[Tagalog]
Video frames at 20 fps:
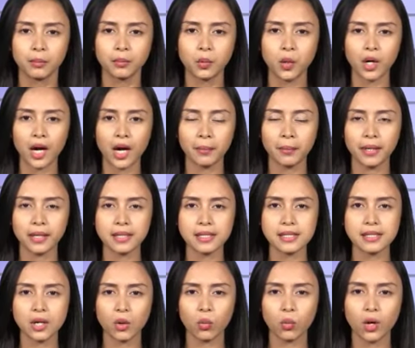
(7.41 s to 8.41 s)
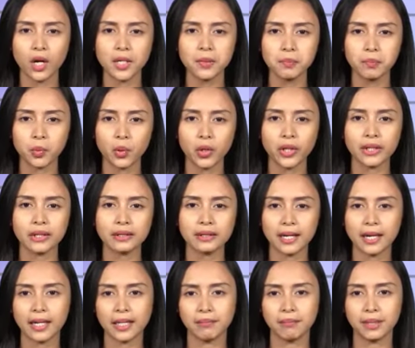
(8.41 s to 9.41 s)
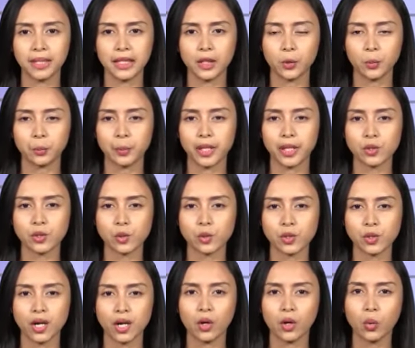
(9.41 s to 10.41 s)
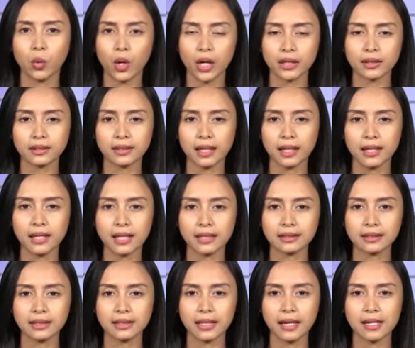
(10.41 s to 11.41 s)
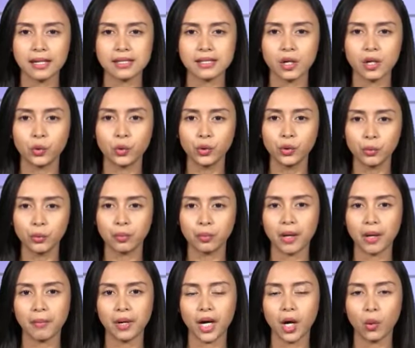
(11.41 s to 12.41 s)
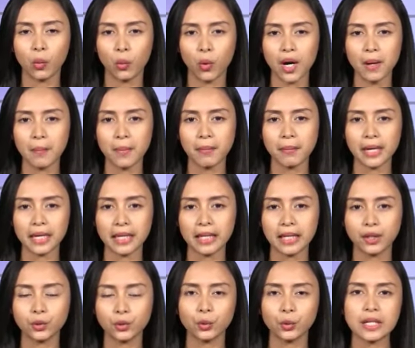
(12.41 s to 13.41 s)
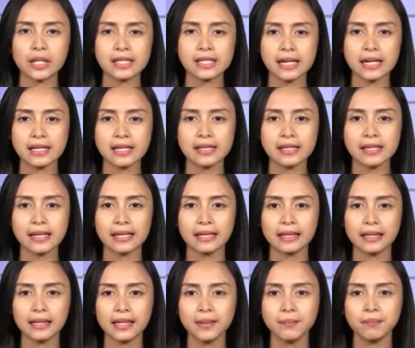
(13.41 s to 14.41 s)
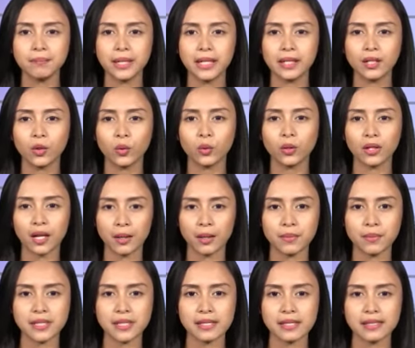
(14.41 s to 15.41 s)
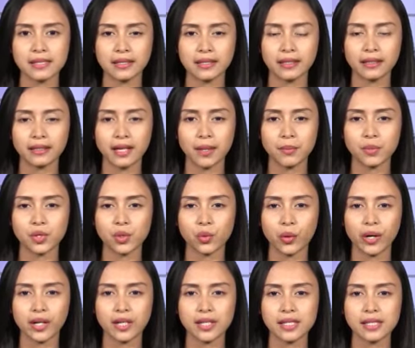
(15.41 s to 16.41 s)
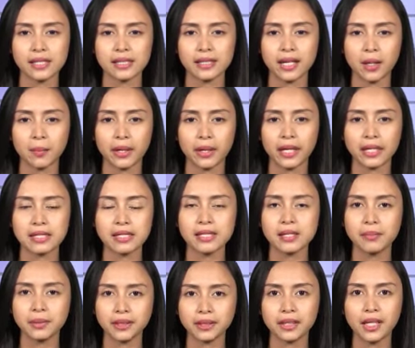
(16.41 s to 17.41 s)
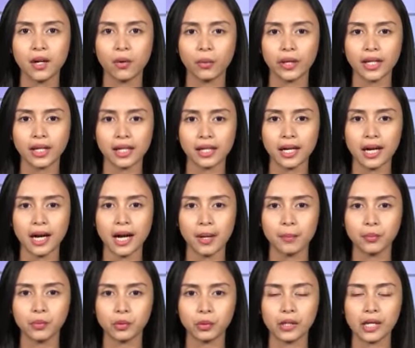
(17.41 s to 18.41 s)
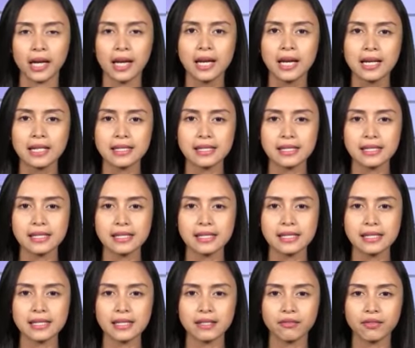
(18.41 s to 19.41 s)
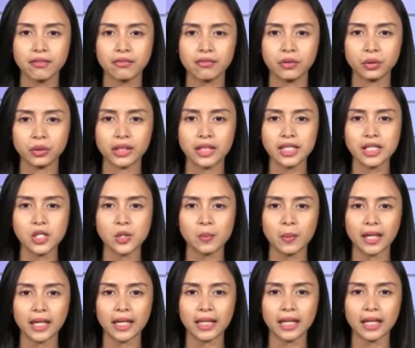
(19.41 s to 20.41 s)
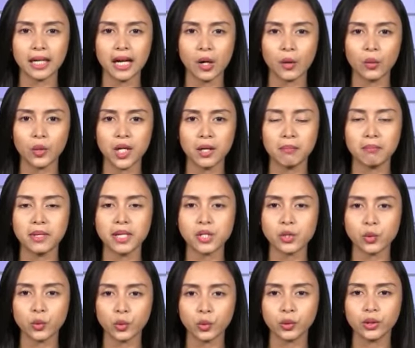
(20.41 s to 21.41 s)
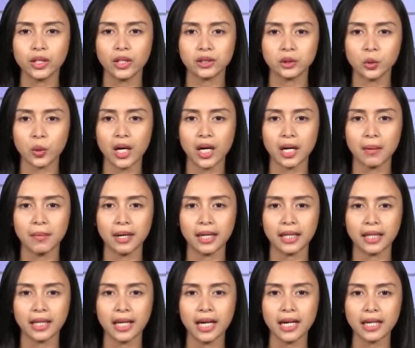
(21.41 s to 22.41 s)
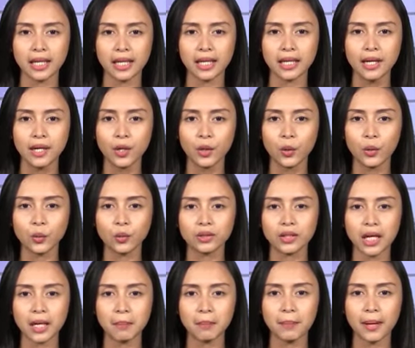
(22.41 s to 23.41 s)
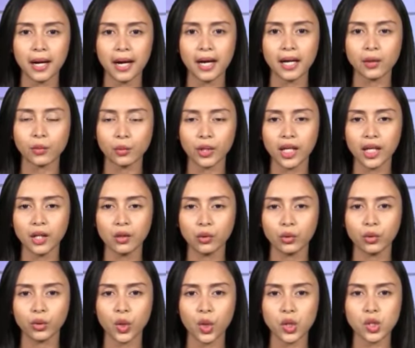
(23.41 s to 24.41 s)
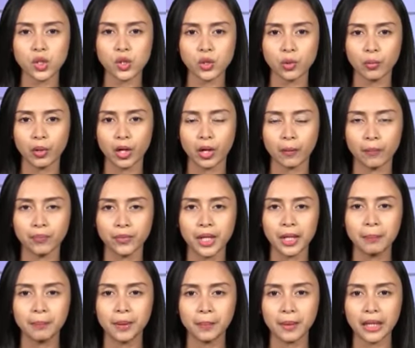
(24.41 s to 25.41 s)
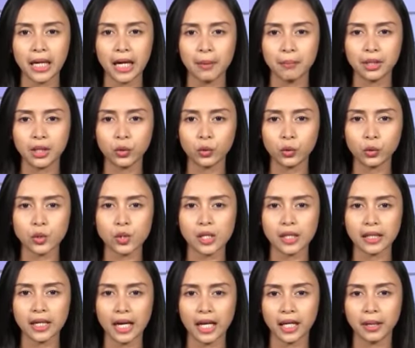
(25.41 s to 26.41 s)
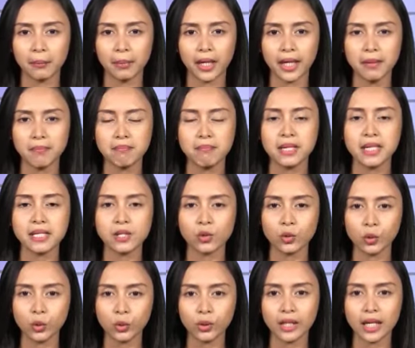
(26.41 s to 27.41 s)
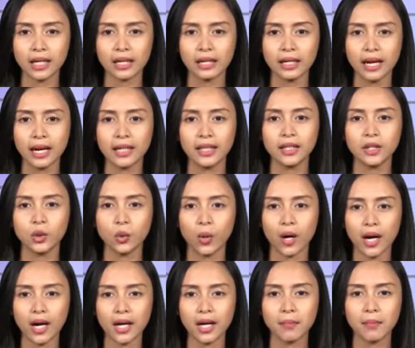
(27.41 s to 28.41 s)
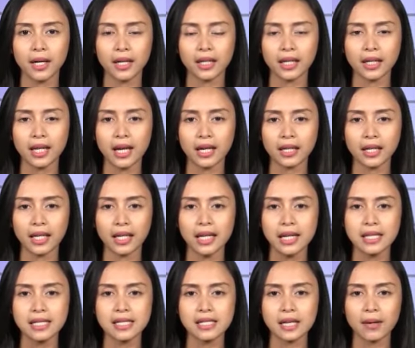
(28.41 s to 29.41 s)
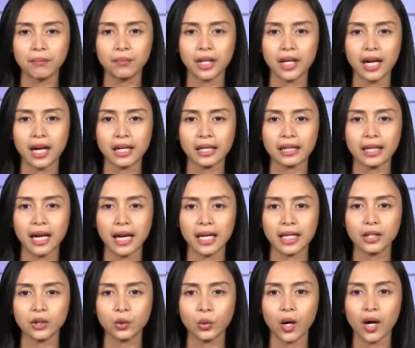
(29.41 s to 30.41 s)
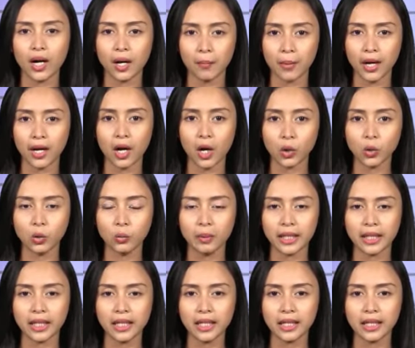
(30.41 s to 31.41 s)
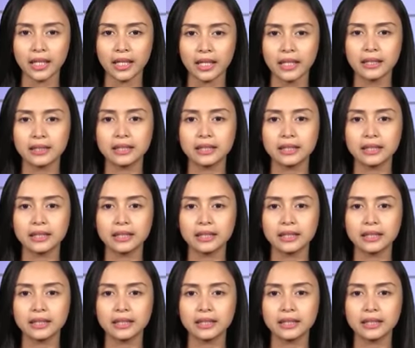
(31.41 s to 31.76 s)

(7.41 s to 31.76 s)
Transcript: Mukabat sa 1.9 milyon pesos nga kwarta ang nadala sa unom ka mga wa pamailing tulisan sa E-Bingo Club sa City Times Square sa Dakbayan sa Mandawi kagahapon. Sa CCTV footage, makita nga unang misulod ang duha ka mga lalaki ug nagpakaaron ingnong customer. Pipila ka minutos ang nakalabay, misulod ang laing duha ka mga lalaki, samtang ang laing duha ka mga kauban ini,